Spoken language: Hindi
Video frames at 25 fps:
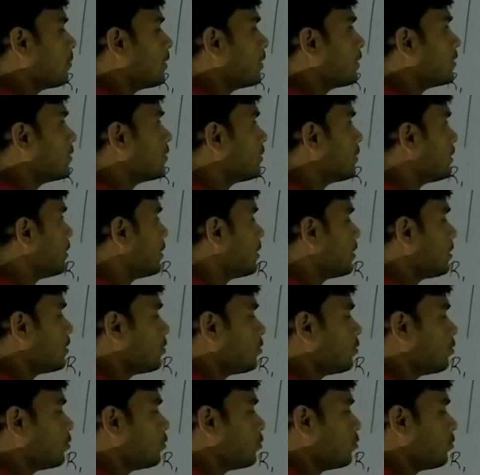वन थ्री
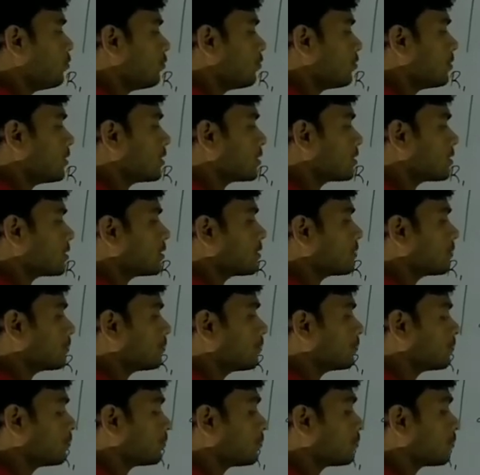टू सिक्स
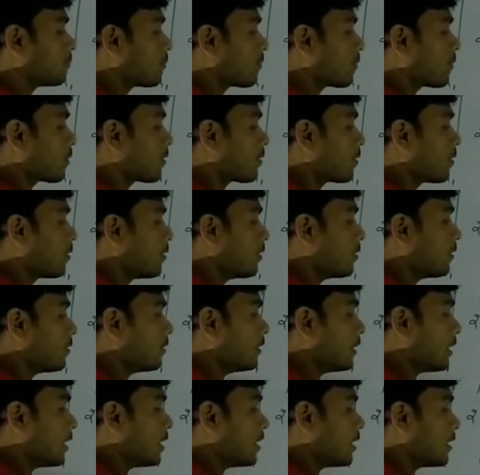
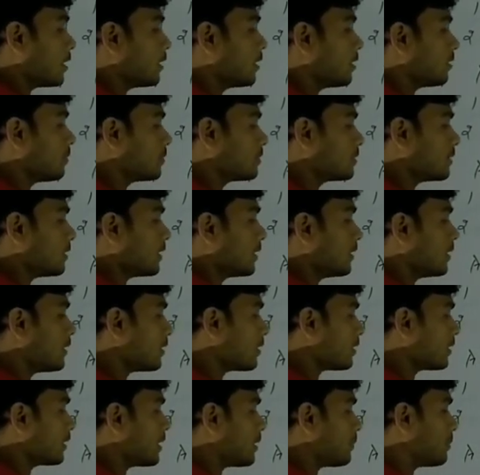ध्यान रखना बस लिखे
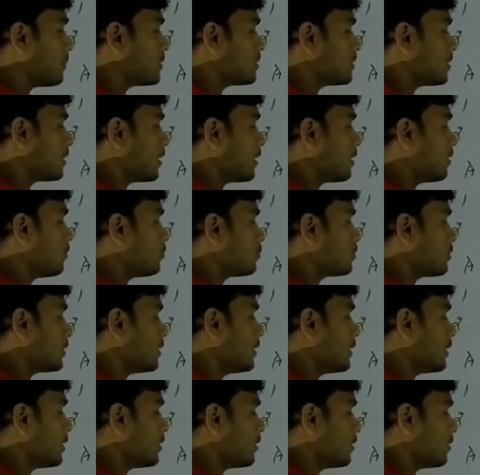ना क्या बच रहा है वो
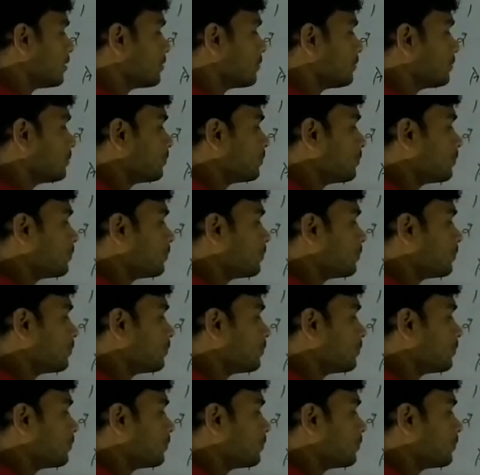सही लिखना